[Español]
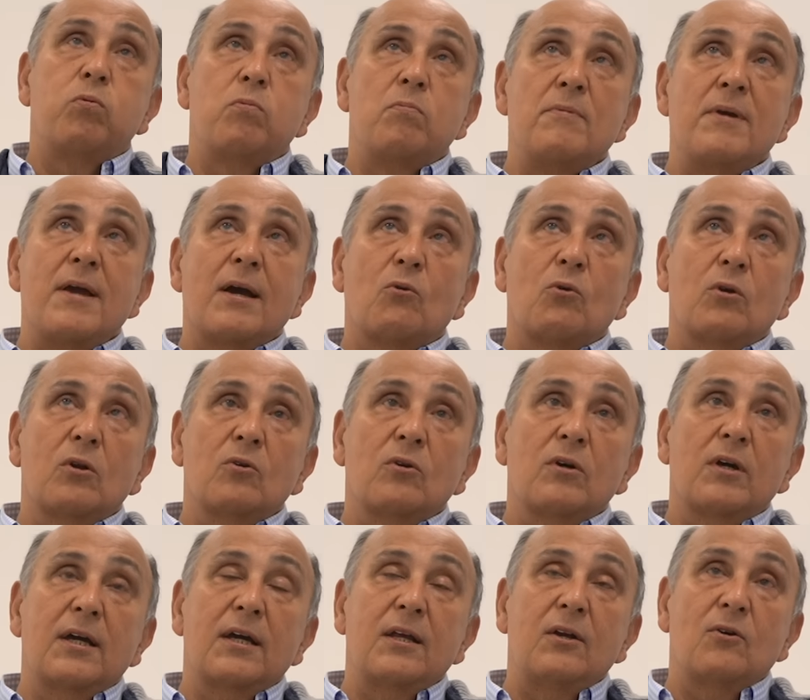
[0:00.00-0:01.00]
Me acuerdo
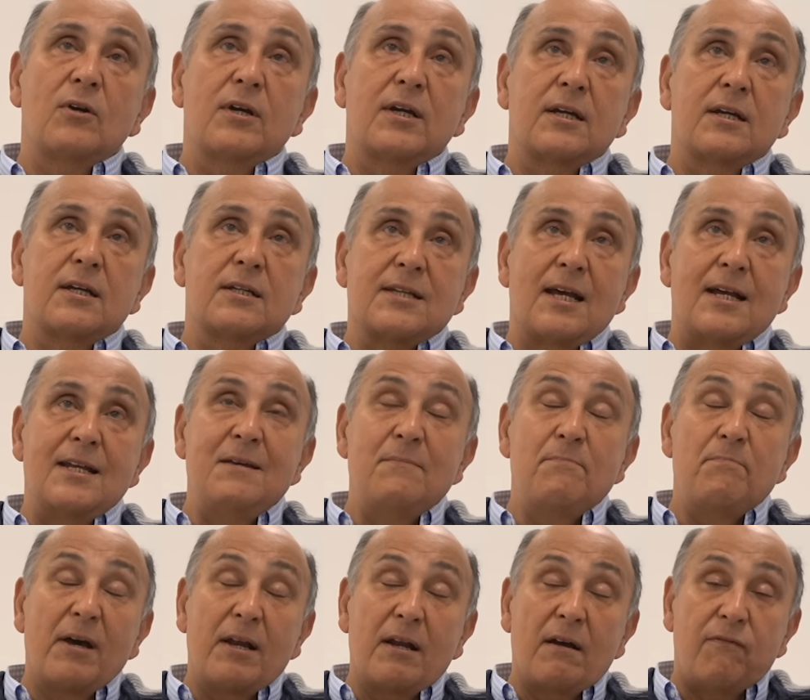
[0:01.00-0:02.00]
que creo que salí
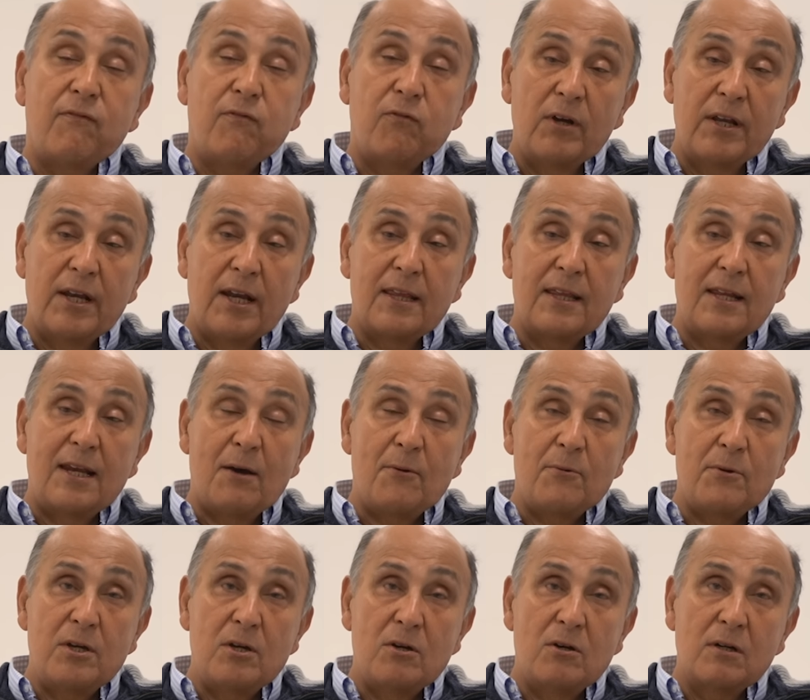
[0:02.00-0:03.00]
para afuera del
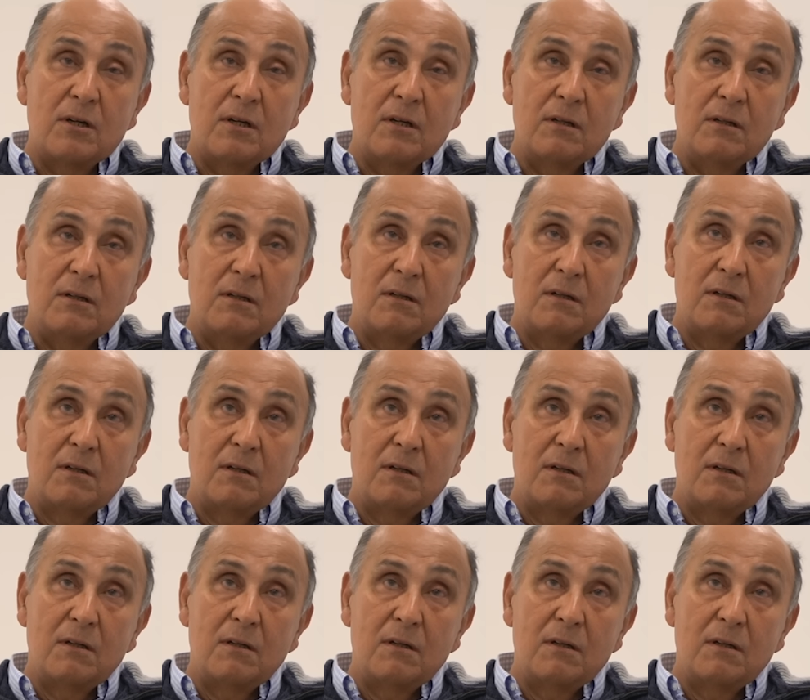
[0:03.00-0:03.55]
avión